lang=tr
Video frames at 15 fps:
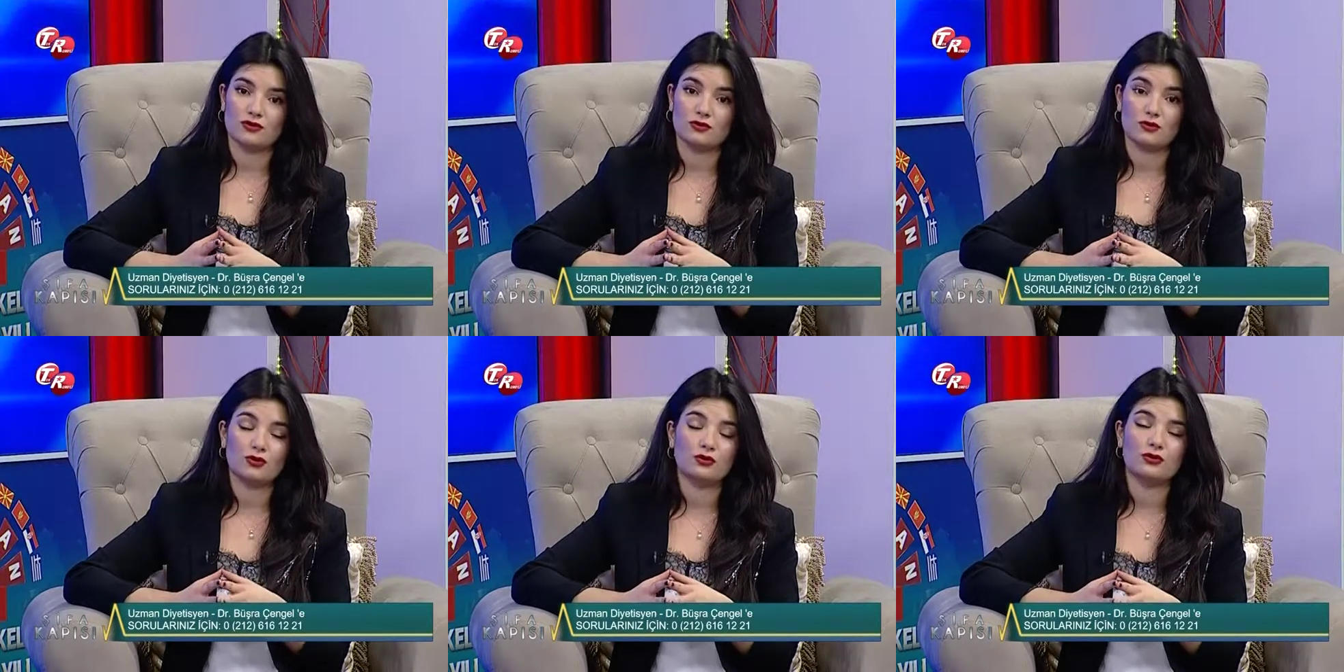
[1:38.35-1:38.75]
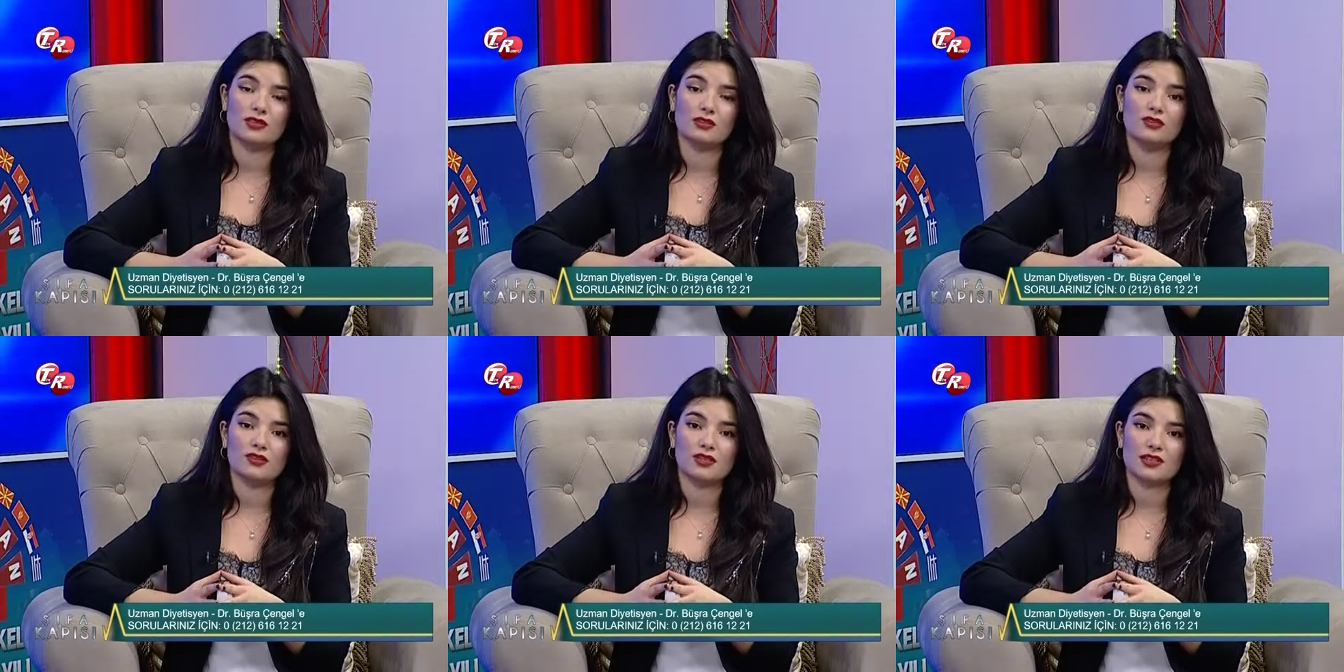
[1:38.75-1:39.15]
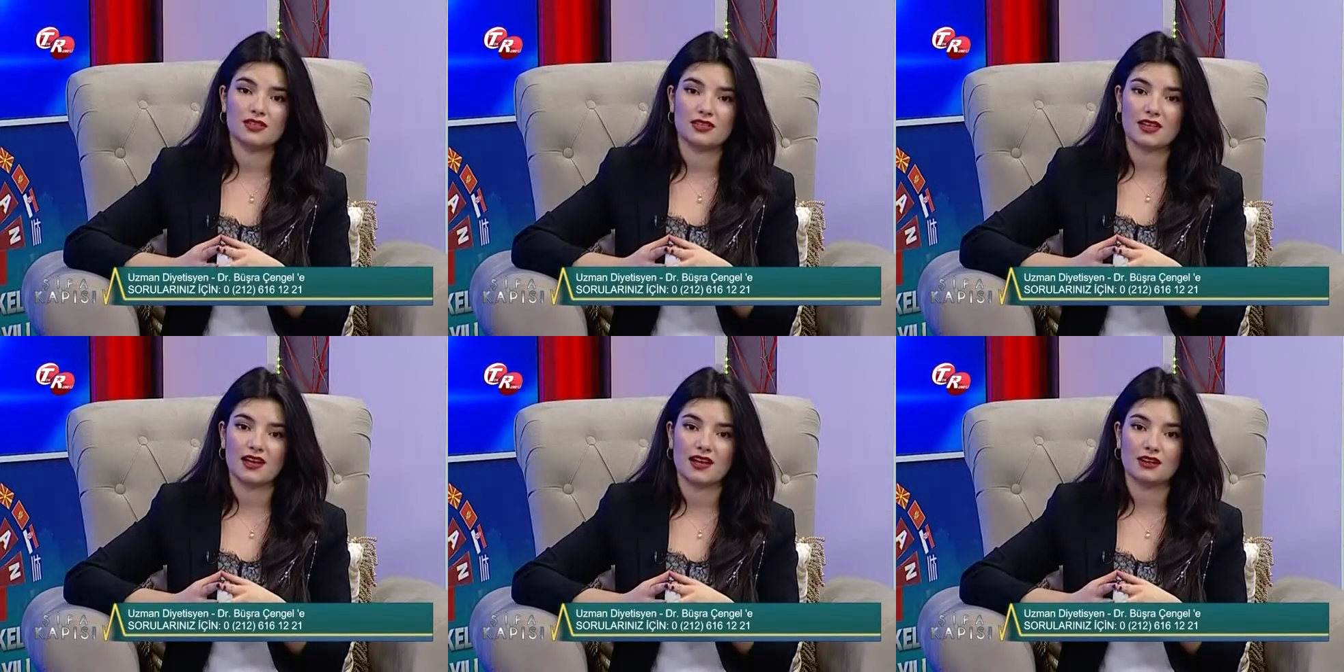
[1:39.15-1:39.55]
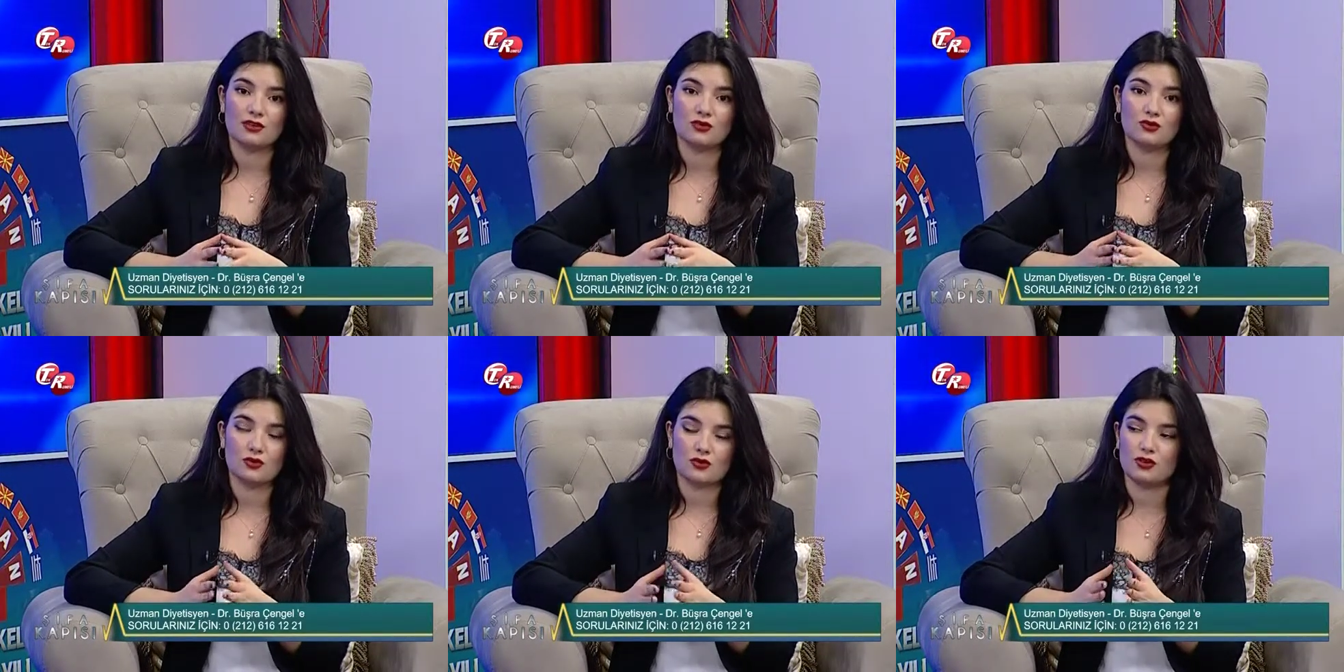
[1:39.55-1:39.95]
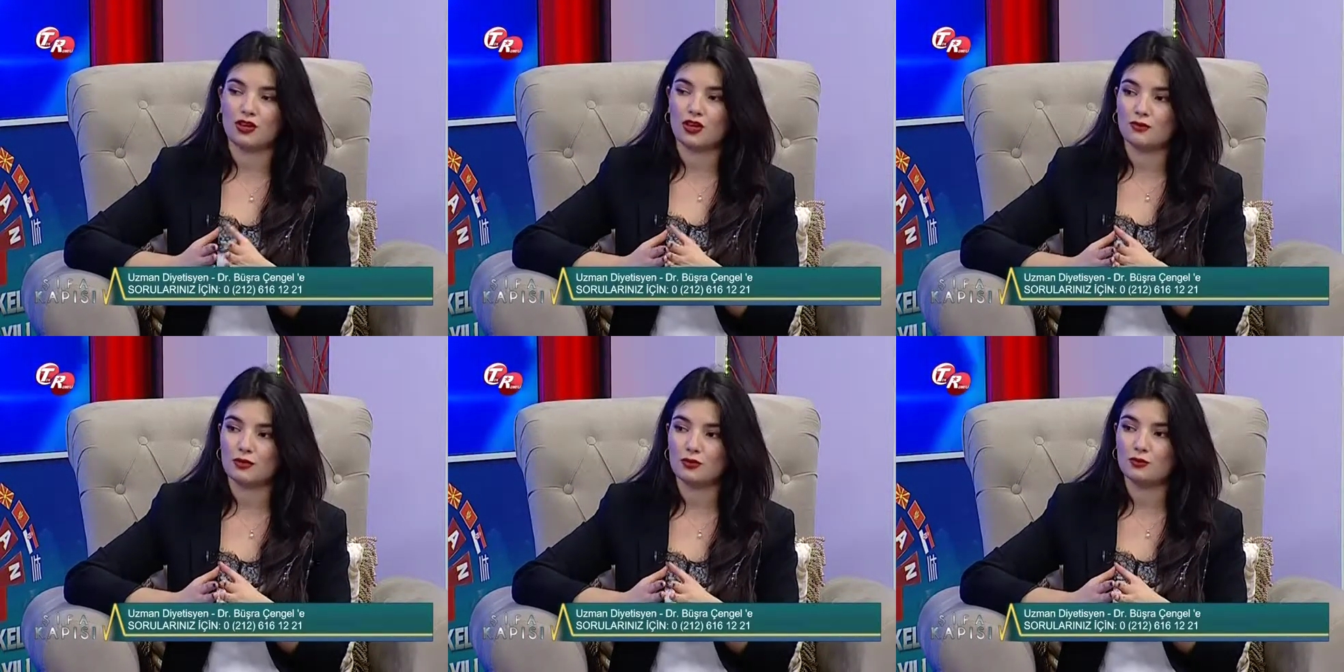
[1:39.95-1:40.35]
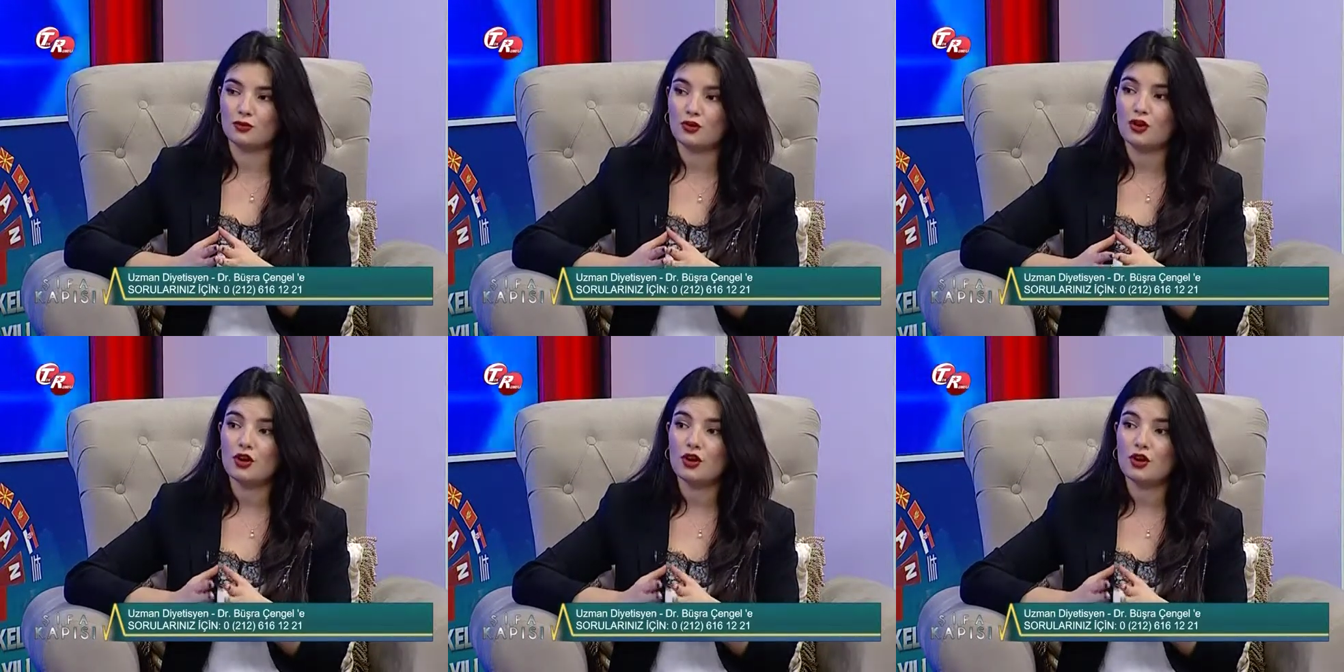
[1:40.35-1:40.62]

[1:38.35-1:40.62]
kullanıyorsanız eğer ki çok önemli bu.